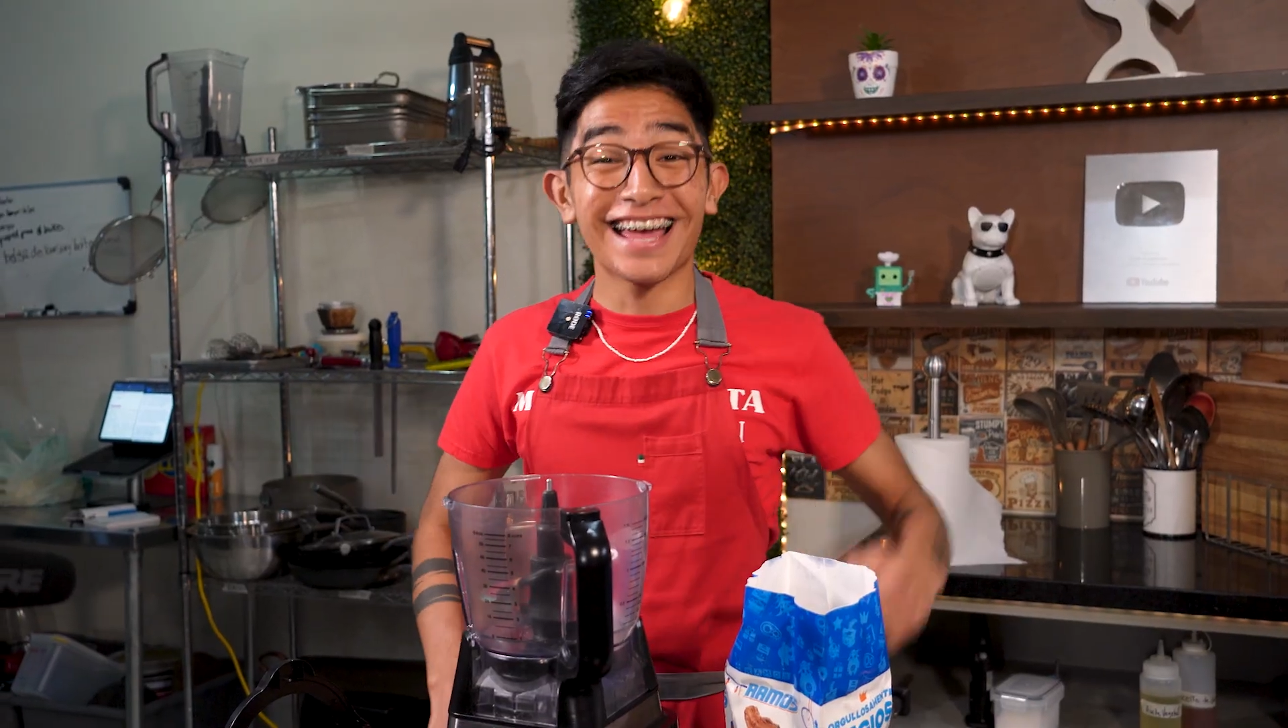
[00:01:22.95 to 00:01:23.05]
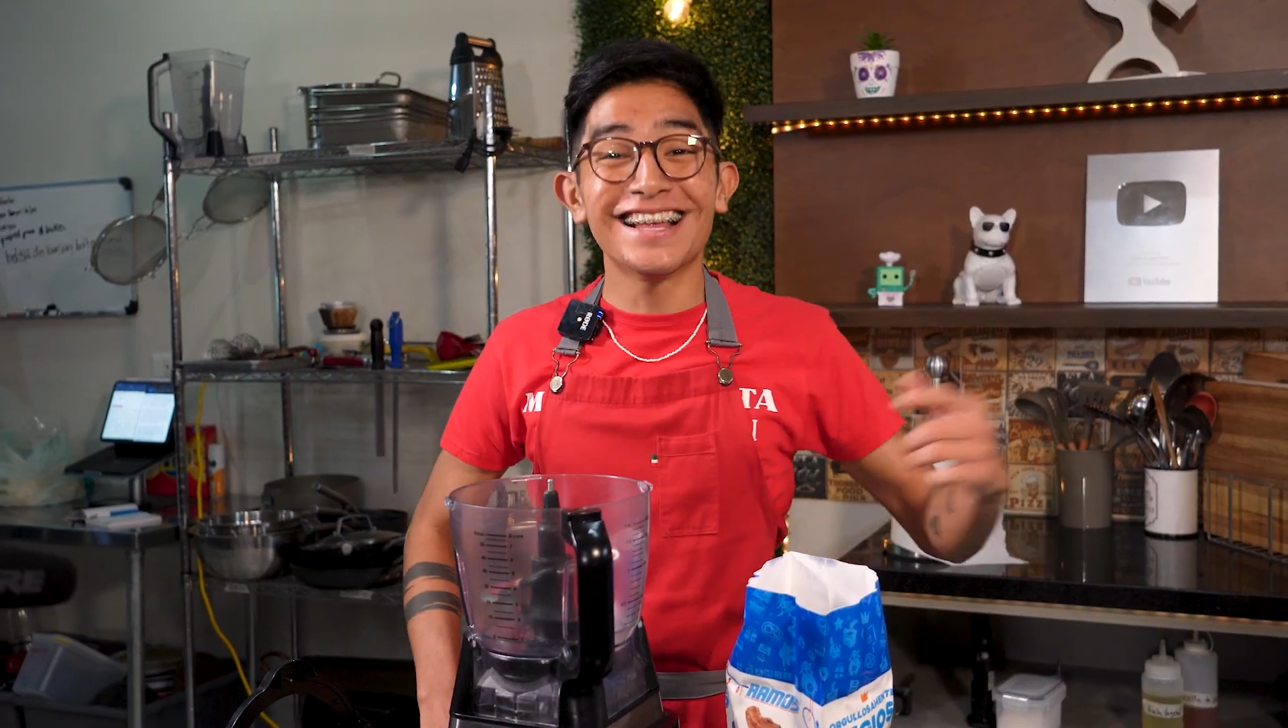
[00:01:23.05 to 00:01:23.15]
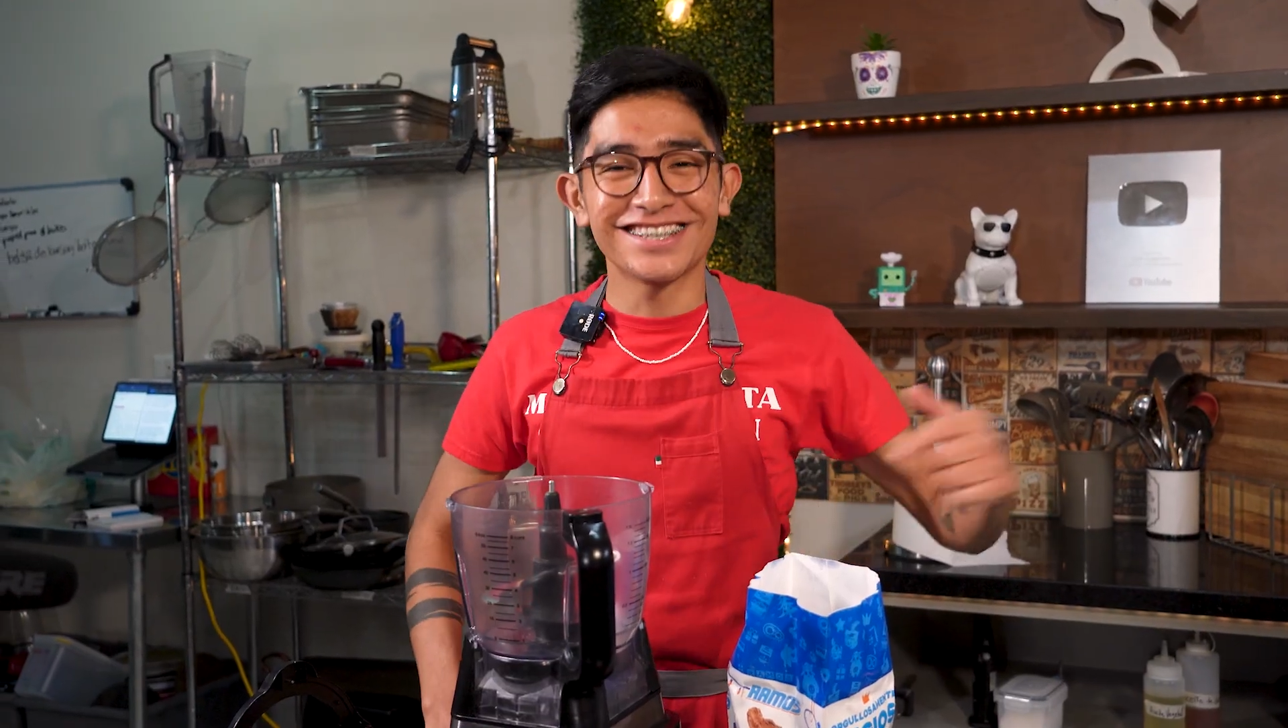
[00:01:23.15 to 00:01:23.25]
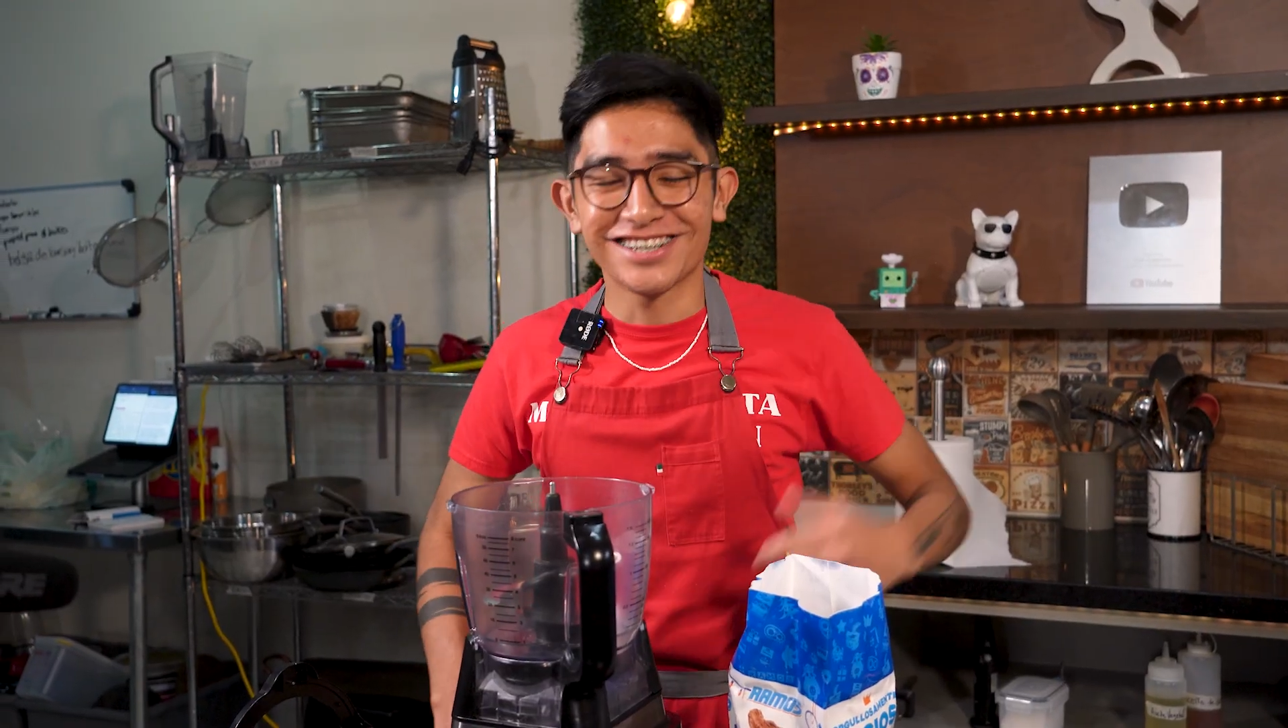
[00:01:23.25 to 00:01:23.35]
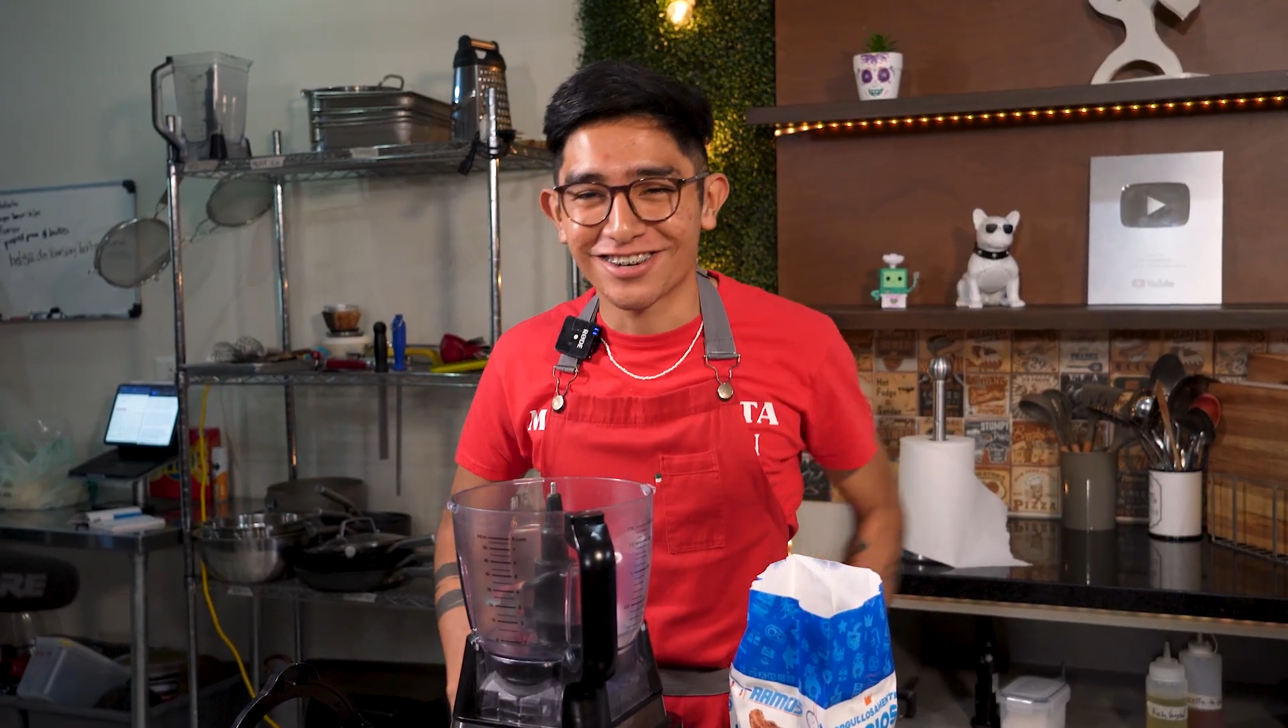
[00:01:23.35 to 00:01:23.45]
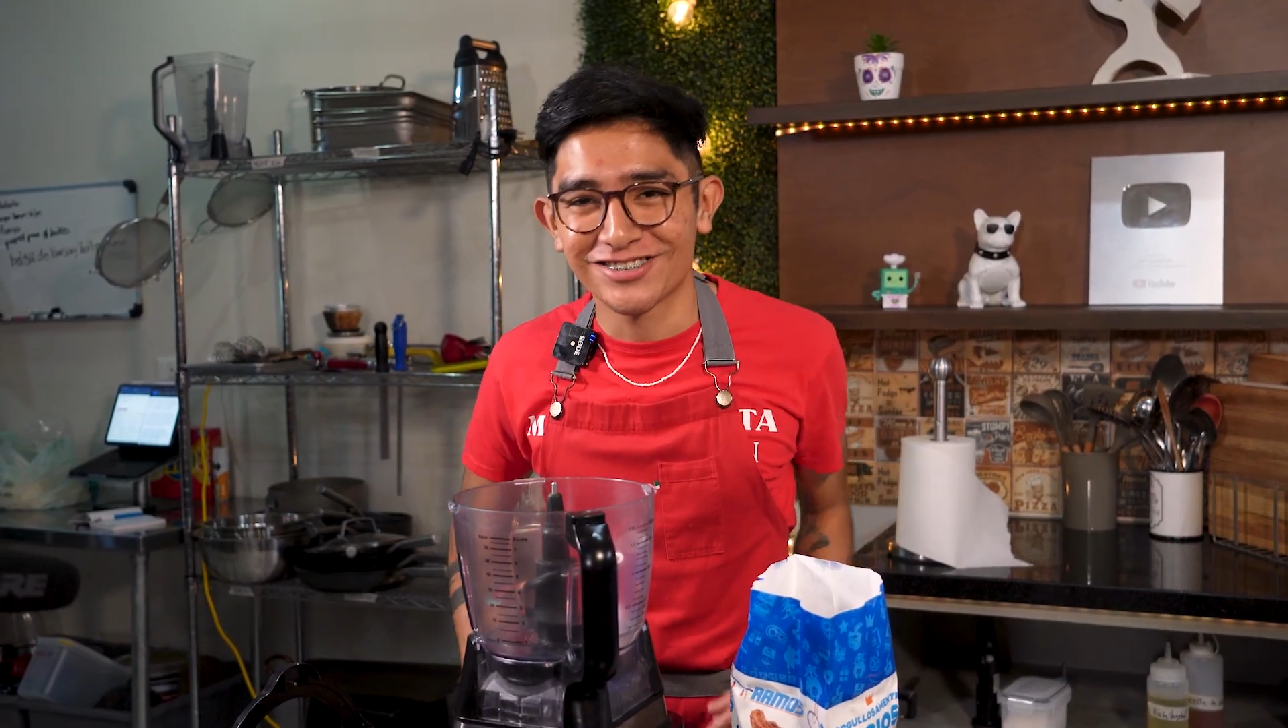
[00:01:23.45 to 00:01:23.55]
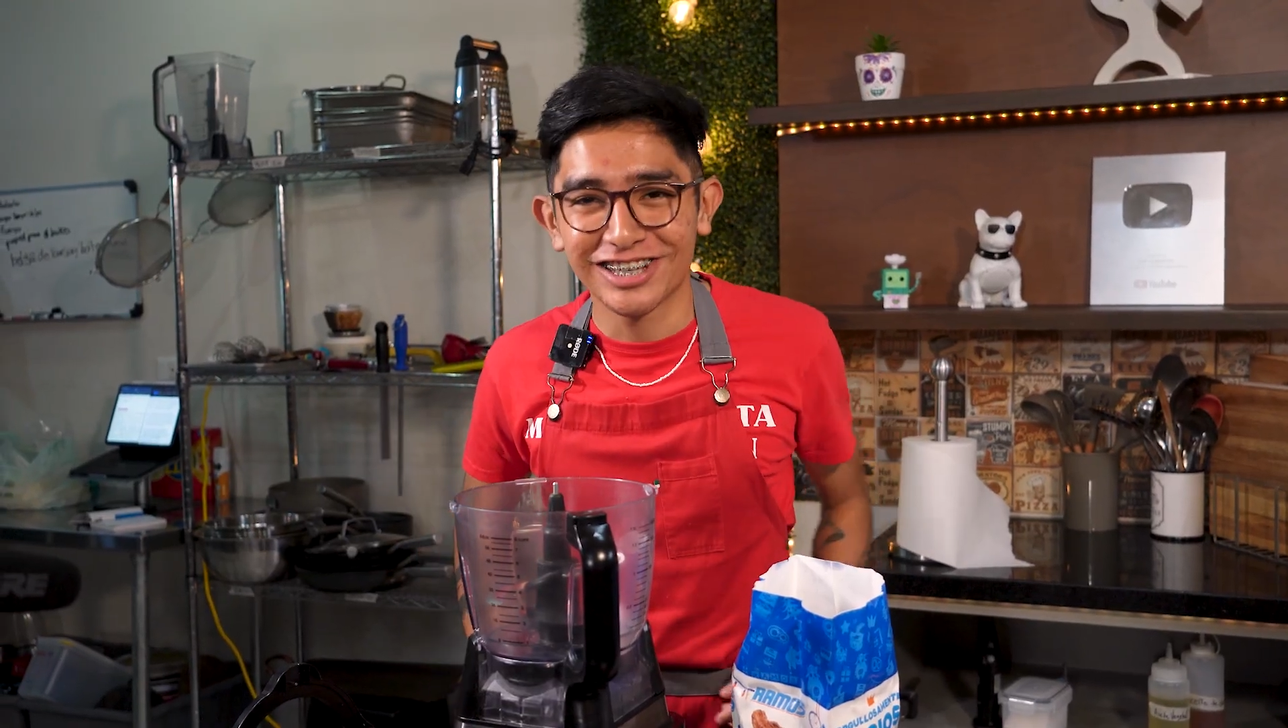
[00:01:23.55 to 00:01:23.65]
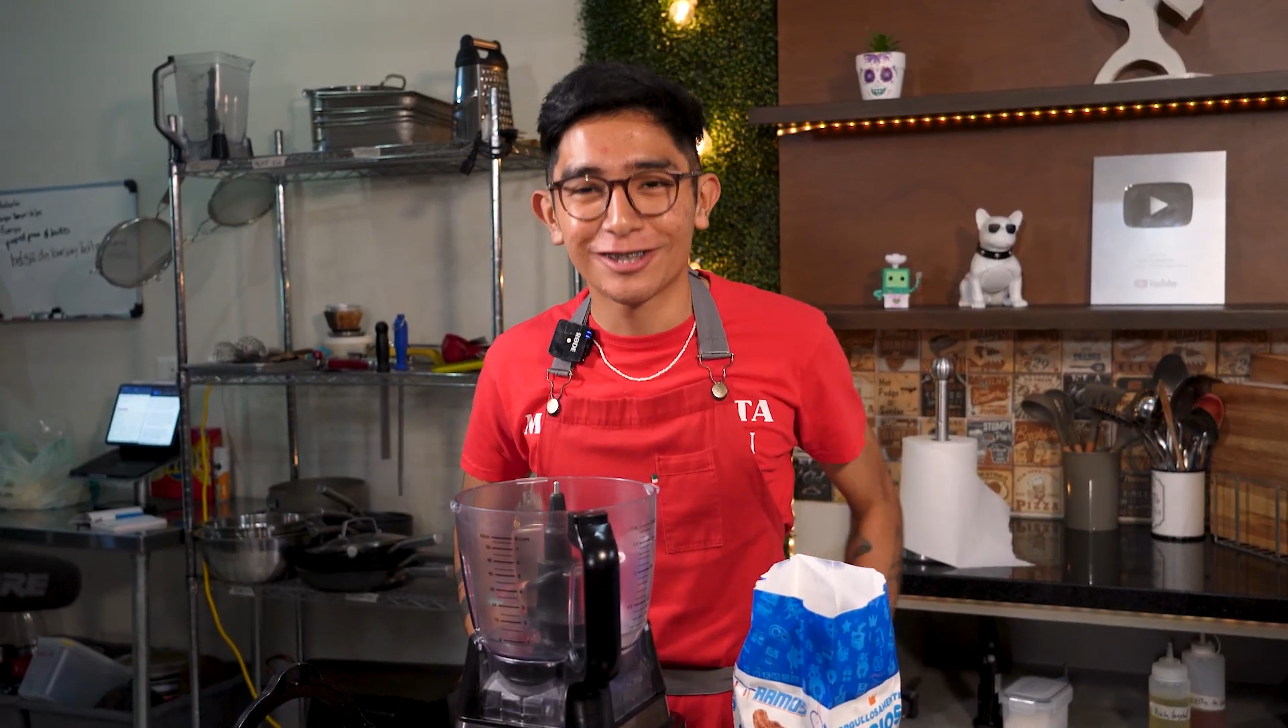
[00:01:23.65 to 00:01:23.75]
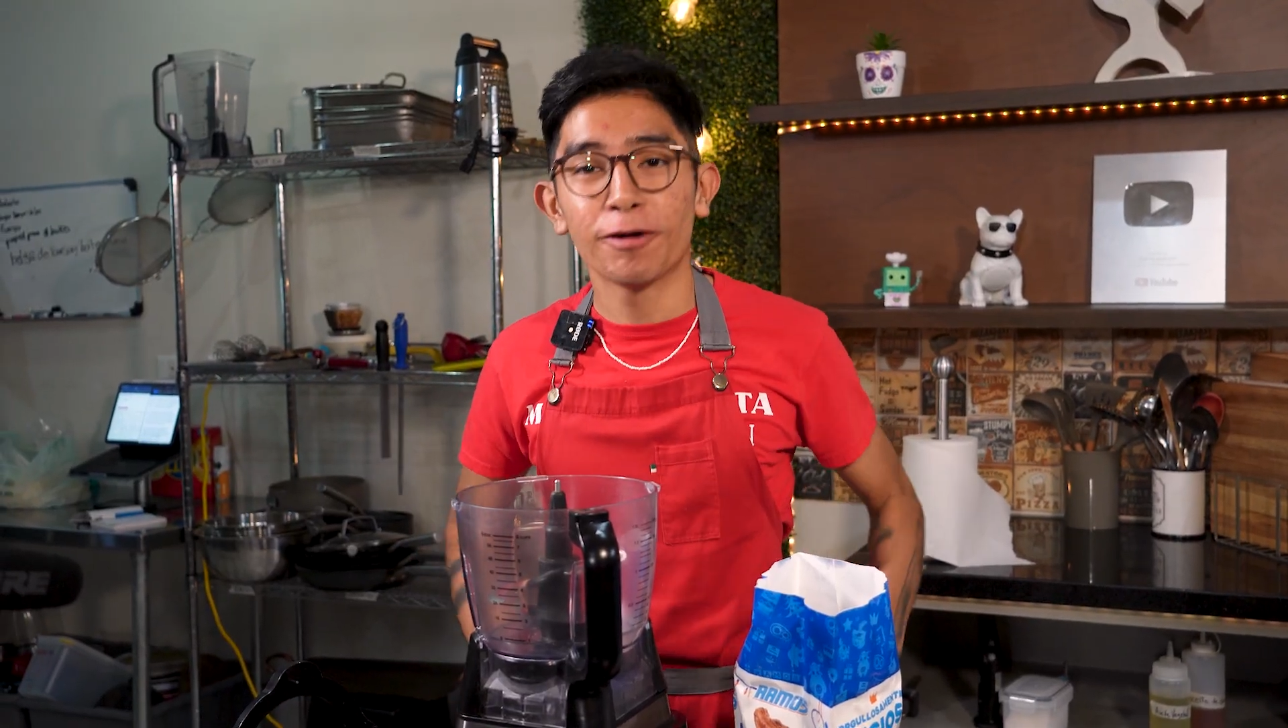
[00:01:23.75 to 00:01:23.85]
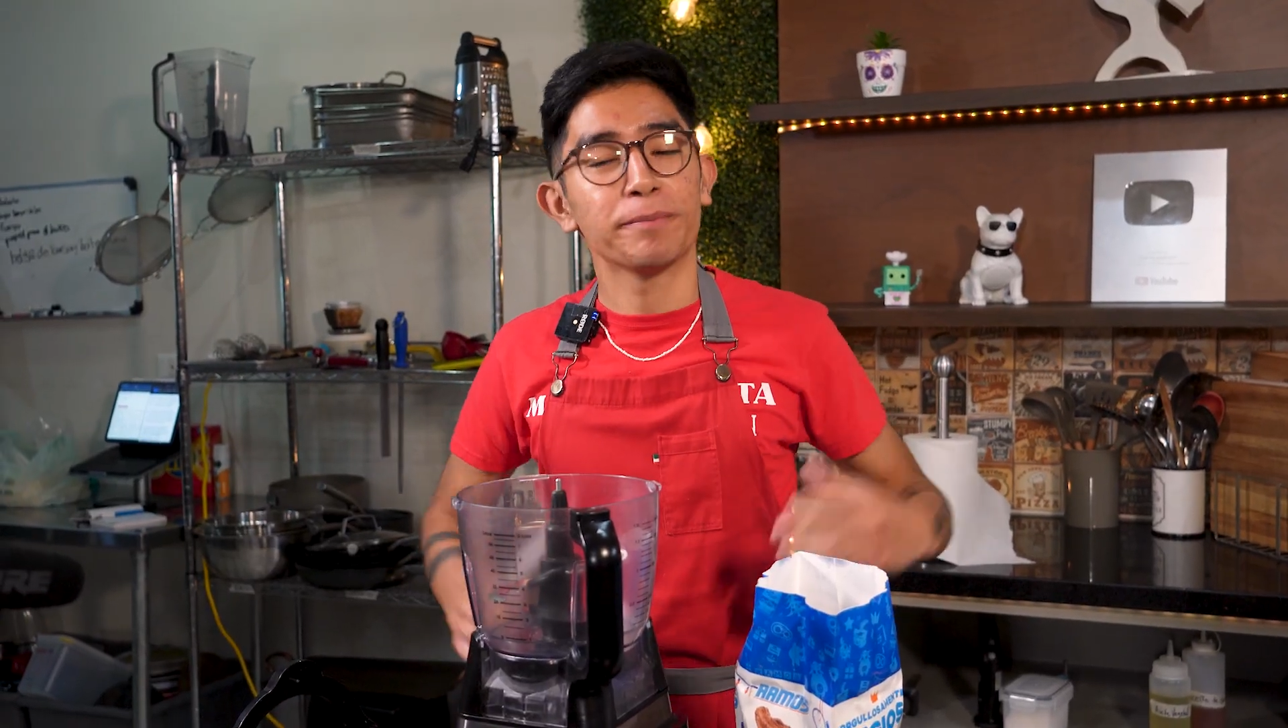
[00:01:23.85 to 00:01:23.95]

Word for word: el chicharroncito.